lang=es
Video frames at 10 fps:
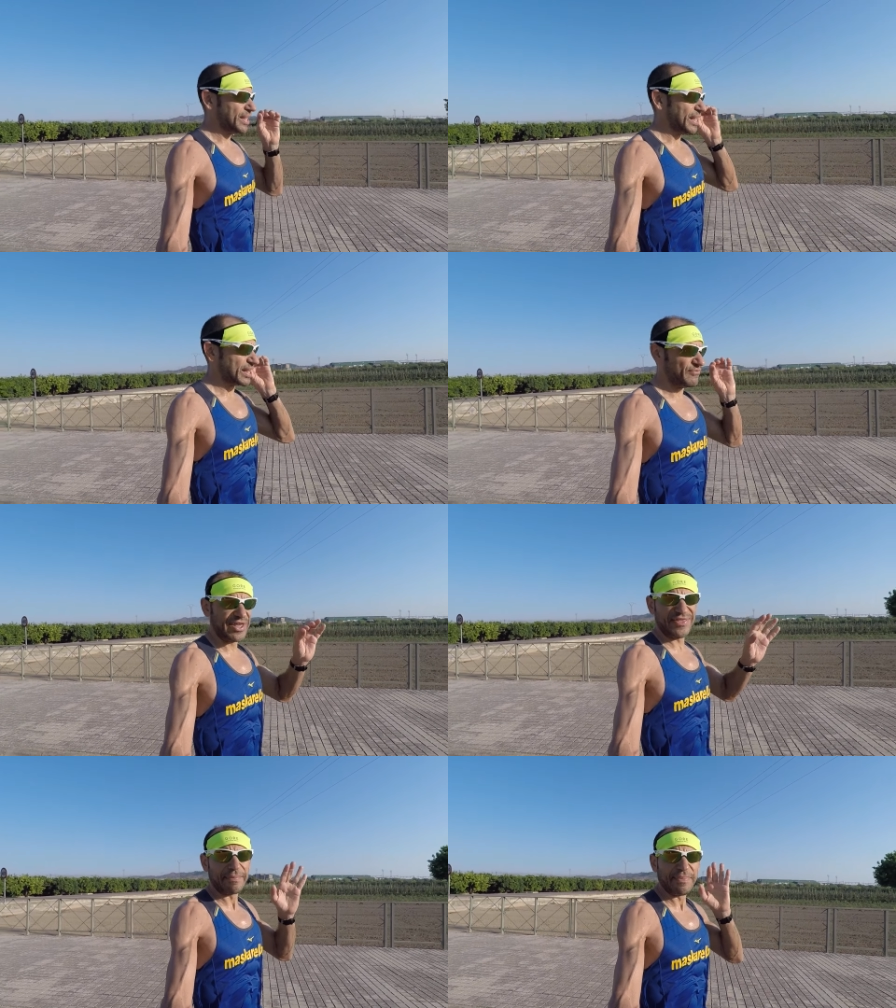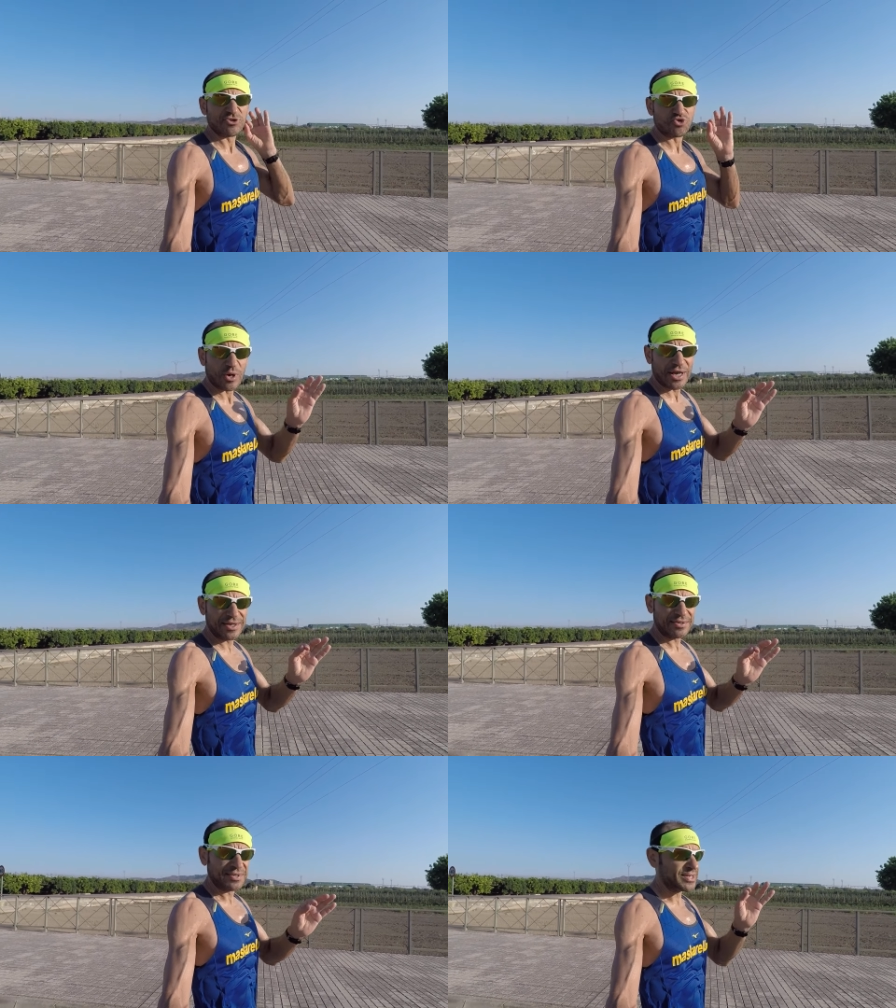La referencia
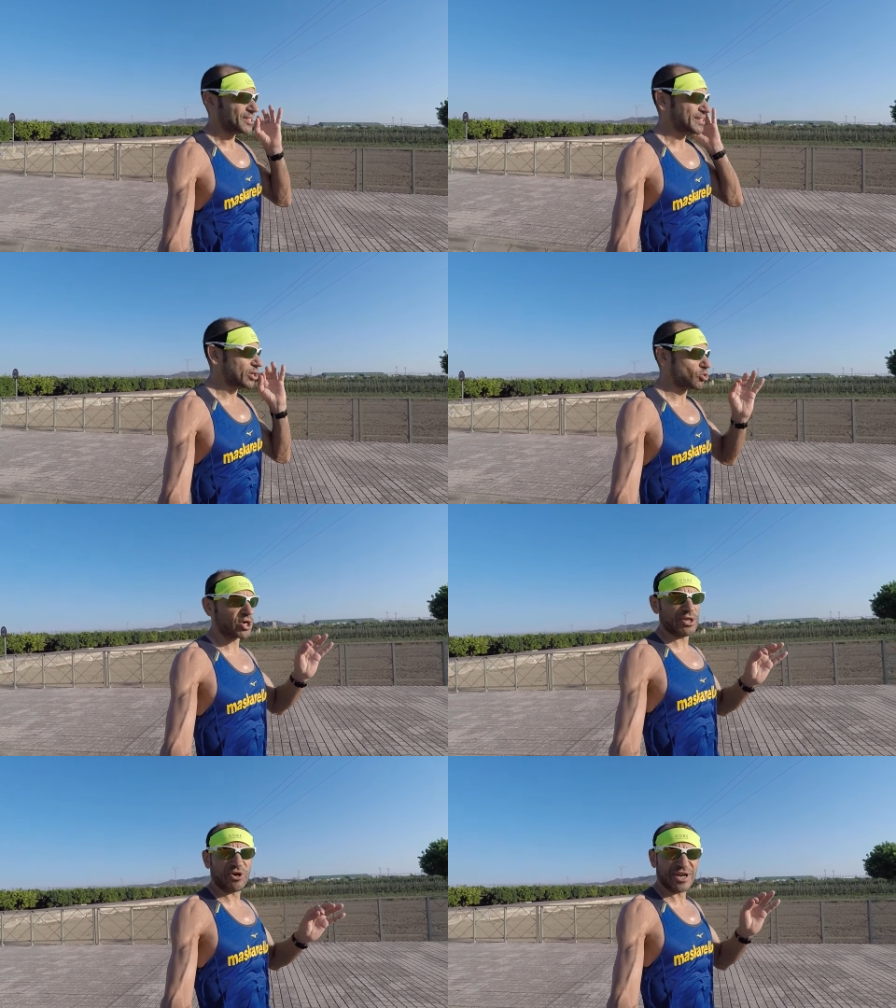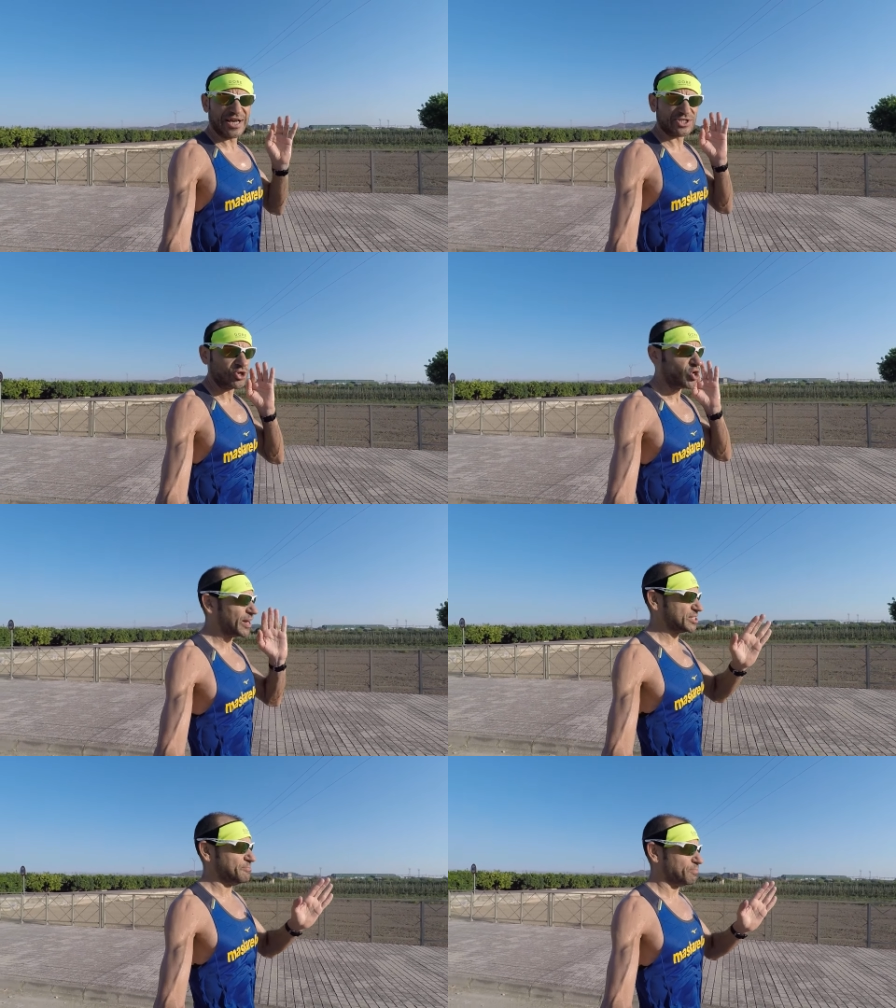visual del corredor es lo
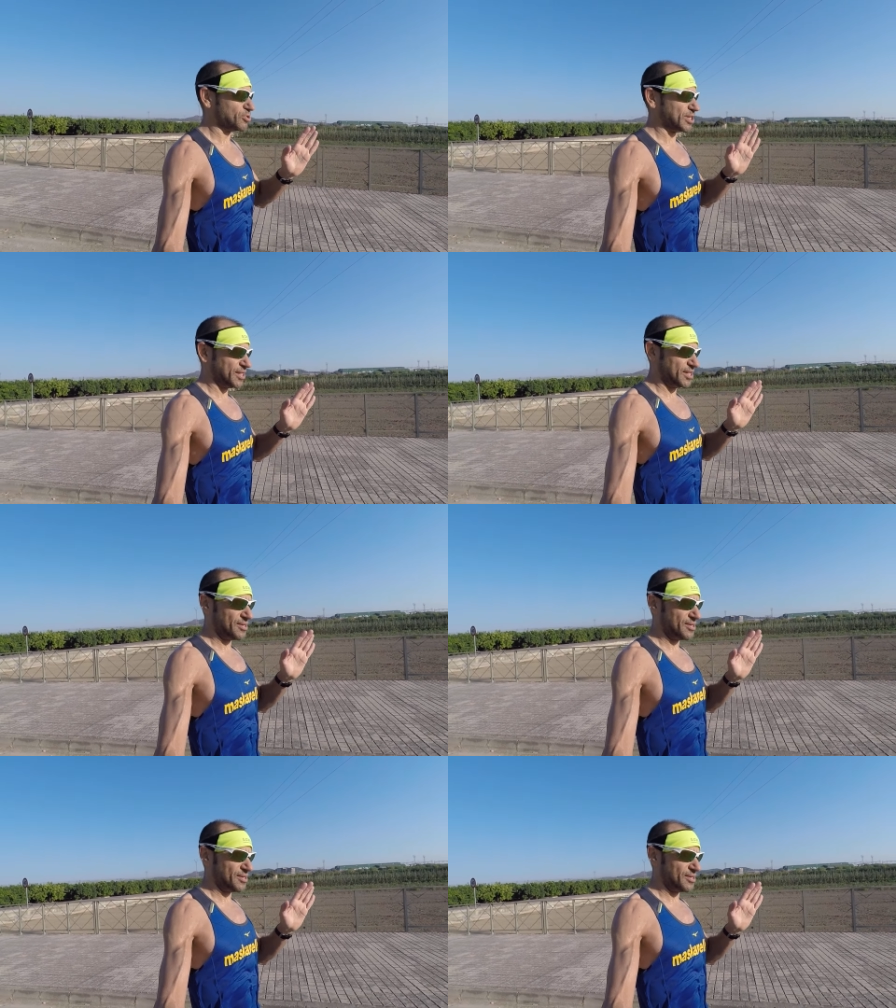más importante.